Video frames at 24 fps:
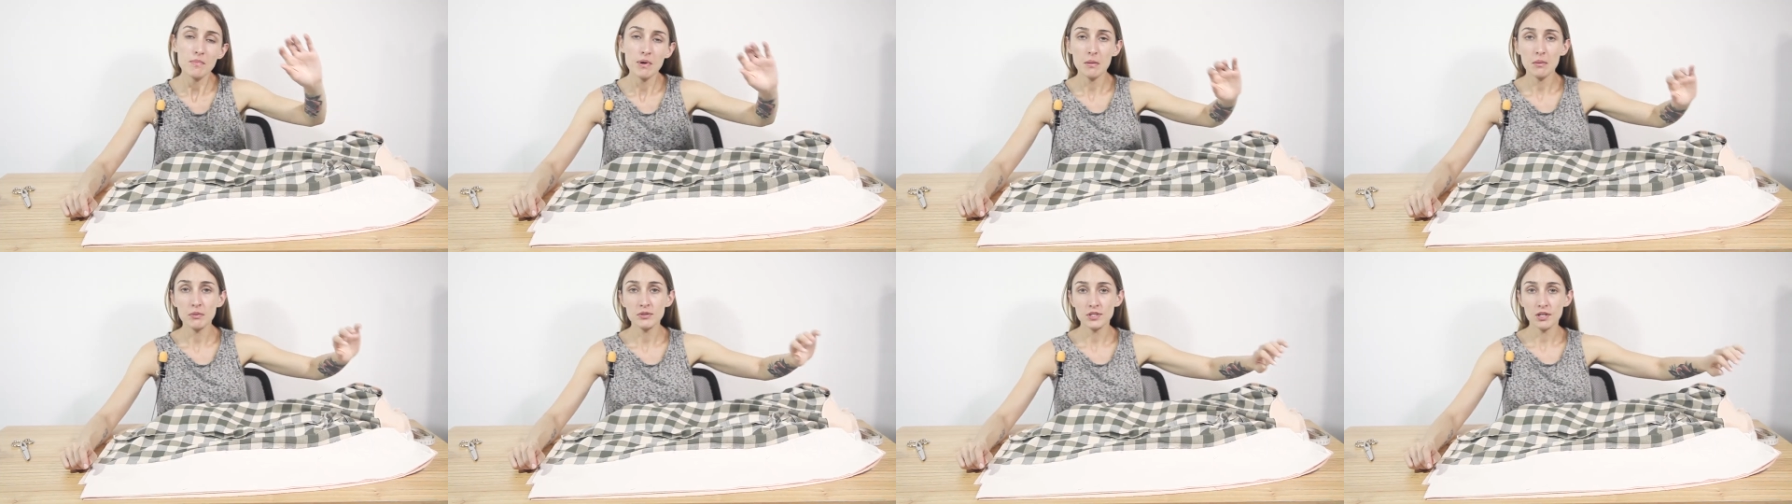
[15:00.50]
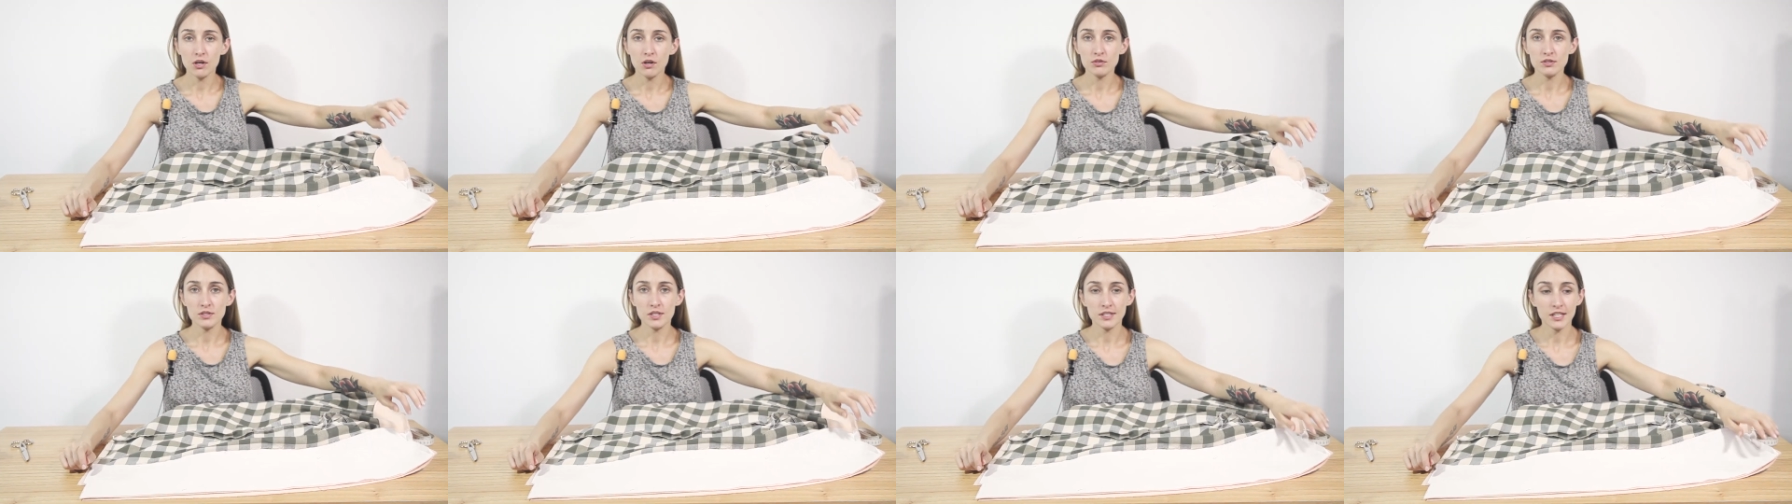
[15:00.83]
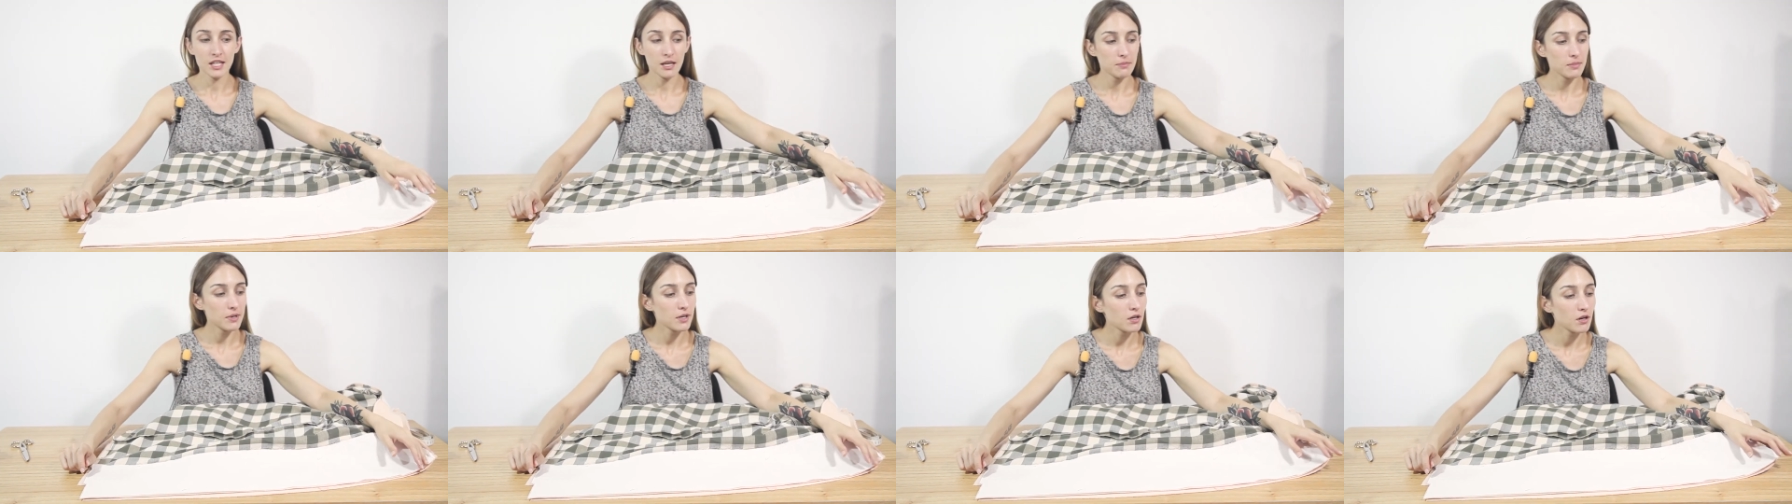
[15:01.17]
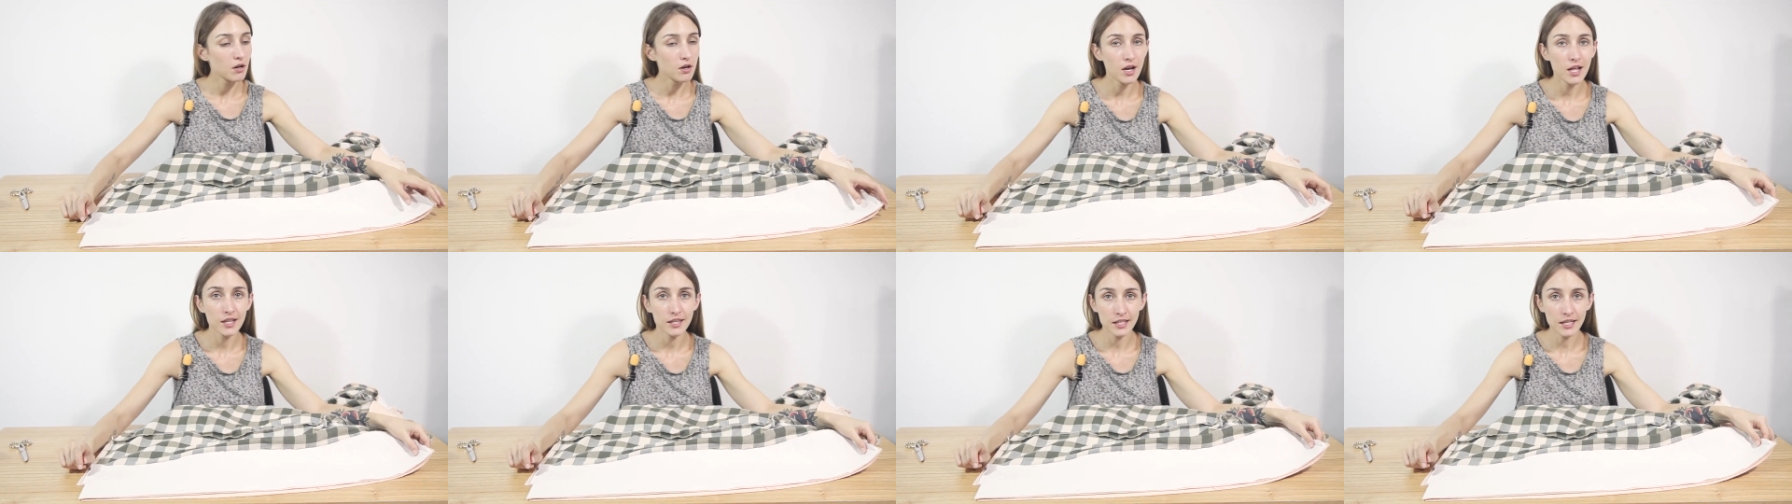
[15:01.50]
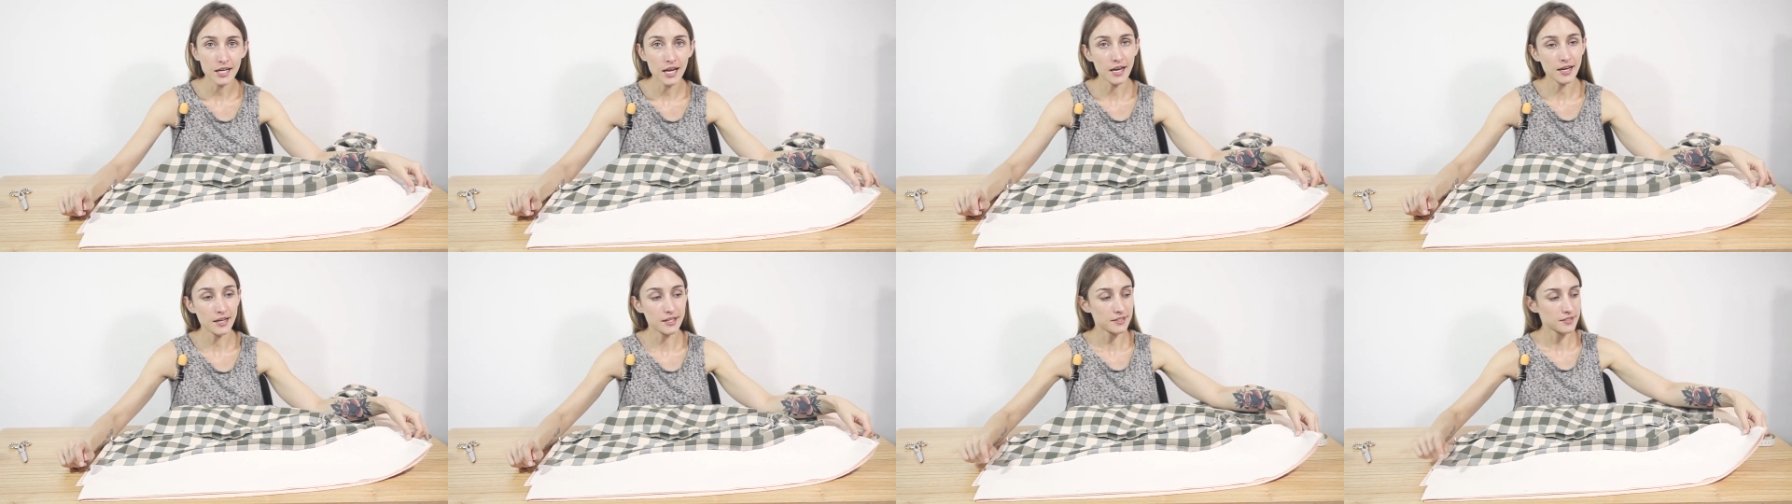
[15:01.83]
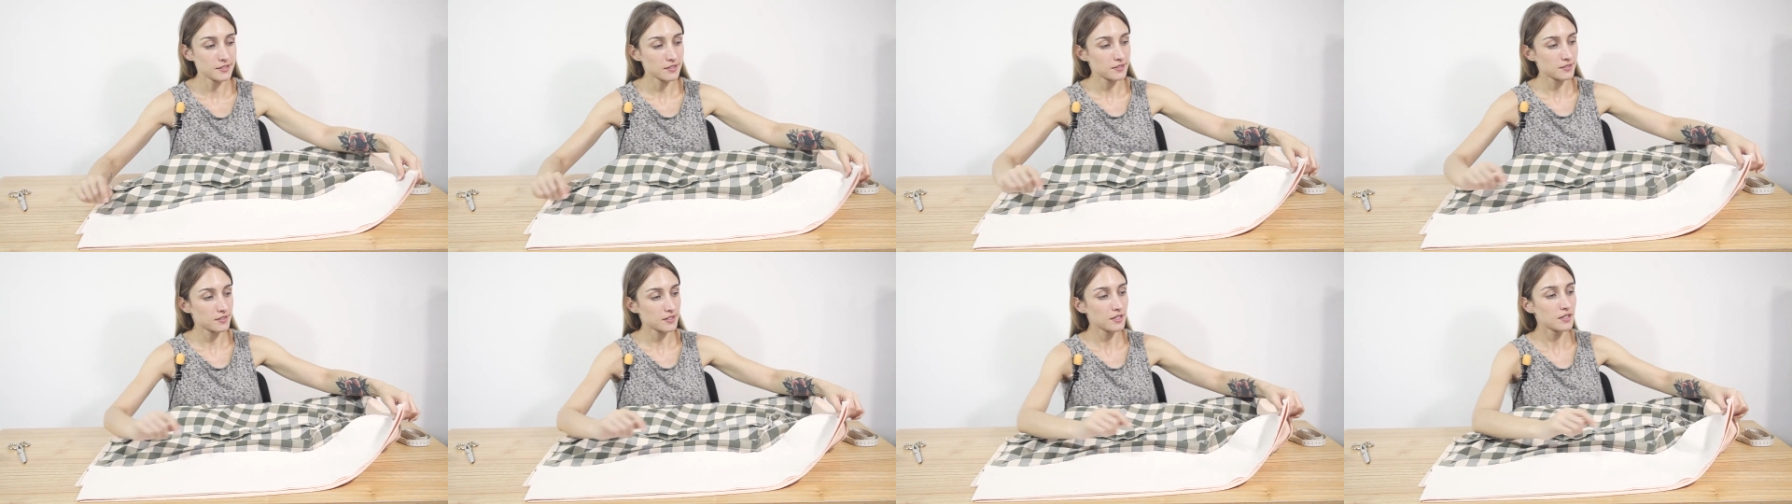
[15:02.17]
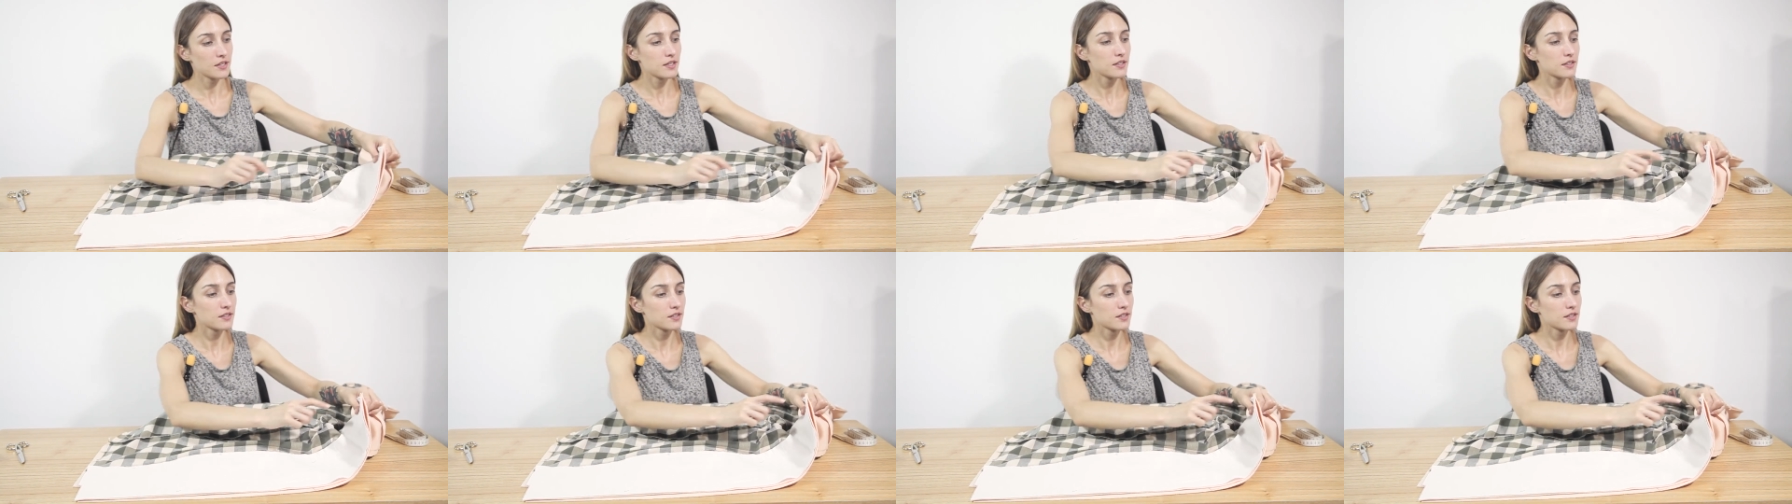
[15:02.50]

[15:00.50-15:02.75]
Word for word: Vamos a coser también los laterales, ¿sí?